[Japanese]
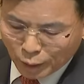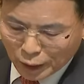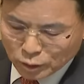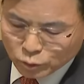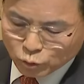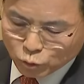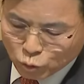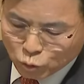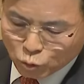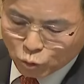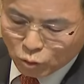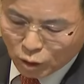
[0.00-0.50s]

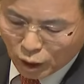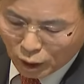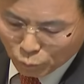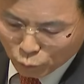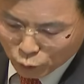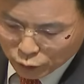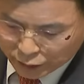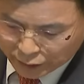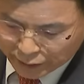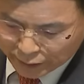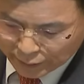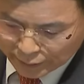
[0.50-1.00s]
しか
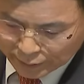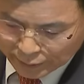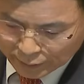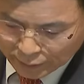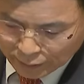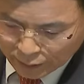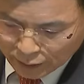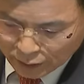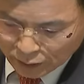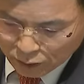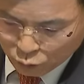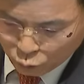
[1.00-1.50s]
し
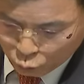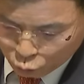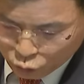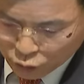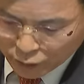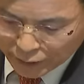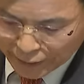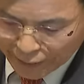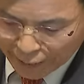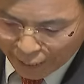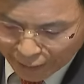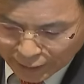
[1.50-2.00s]
誠のお母
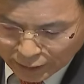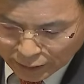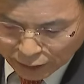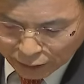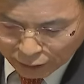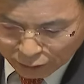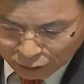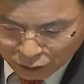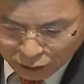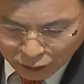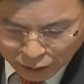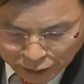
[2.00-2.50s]
様も
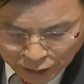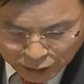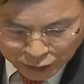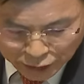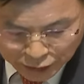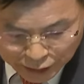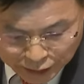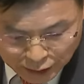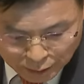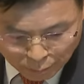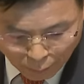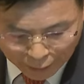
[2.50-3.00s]
す
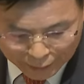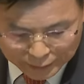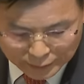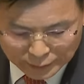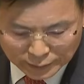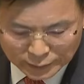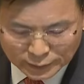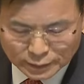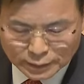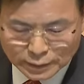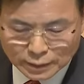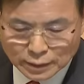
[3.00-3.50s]
でに
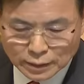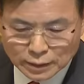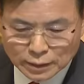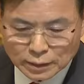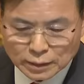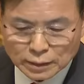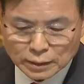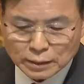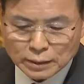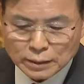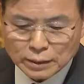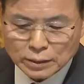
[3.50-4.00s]
80歳
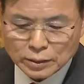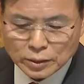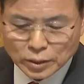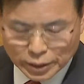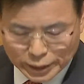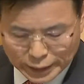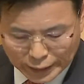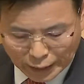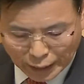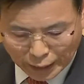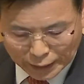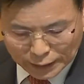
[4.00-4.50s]
を超
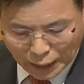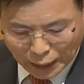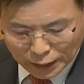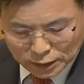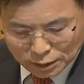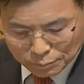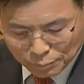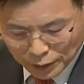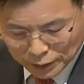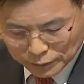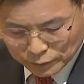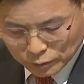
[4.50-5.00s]
え
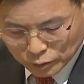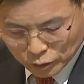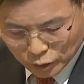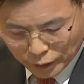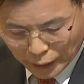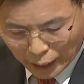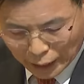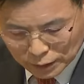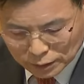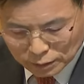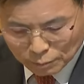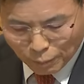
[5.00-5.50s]
肉体の
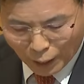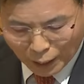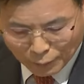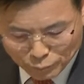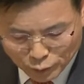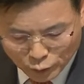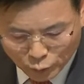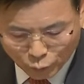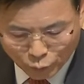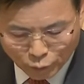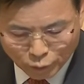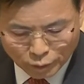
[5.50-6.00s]
限界を
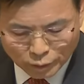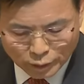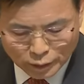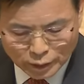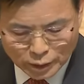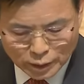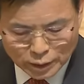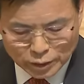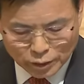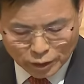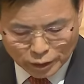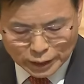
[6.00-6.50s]
迎えて
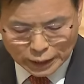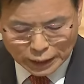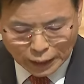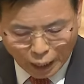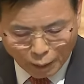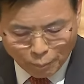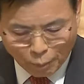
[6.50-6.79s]
いる